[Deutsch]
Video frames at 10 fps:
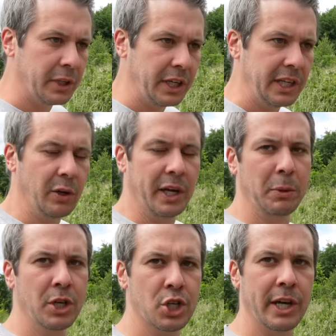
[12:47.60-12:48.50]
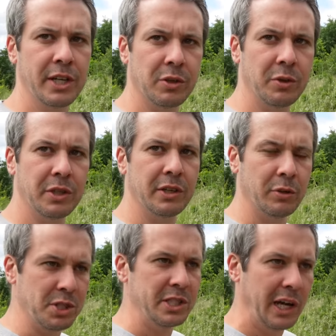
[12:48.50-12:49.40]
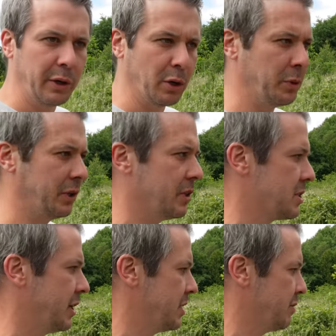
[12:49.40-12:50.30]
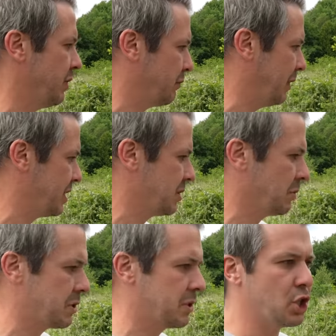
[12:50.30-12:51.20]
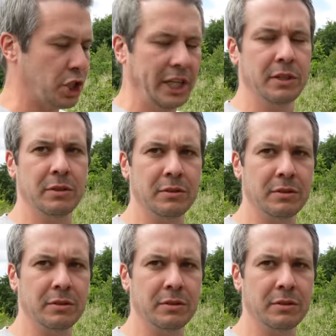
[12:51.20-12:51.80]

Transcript: da gehen auch gern Blindschleichen drunter. Nutzen die auch übrigens als Fortpflanzungsstätte.